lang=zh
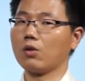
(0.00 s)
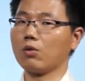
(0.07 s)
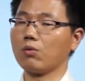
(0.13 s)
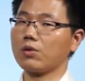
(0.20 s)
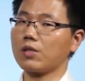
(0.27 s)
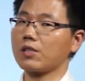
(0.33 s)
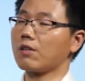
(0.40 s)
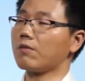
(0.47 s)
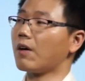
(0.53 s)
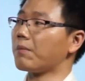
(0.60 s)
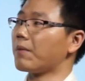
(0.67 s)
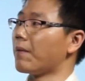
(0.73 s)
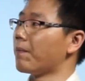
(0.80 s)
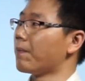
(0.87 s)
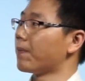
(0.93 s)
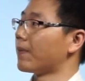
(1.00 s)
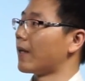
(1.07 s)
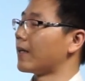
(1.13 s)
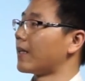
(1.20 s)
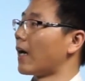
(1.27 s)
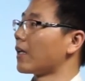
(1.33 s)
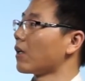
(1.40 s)
通过这些方面
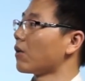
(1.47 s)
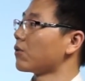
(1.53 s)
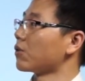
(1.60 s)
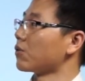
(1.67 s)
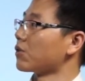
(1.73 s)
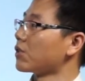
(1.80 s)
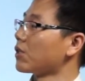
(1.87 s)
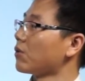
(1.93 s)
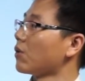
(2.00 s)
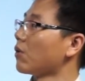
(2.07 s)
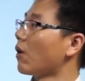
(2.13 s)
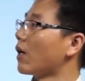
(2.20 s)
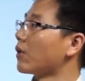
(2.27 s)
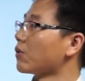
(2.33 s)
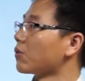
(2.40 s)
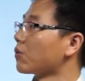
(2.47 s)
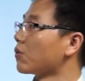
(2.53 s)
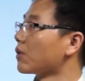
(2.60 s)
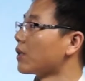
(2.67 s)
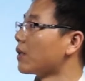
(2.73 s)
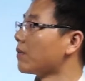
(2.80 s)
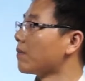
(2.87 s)
来达到这种社会化这种
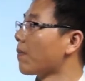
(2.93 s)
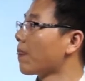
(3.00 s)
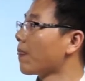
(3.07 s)
功能。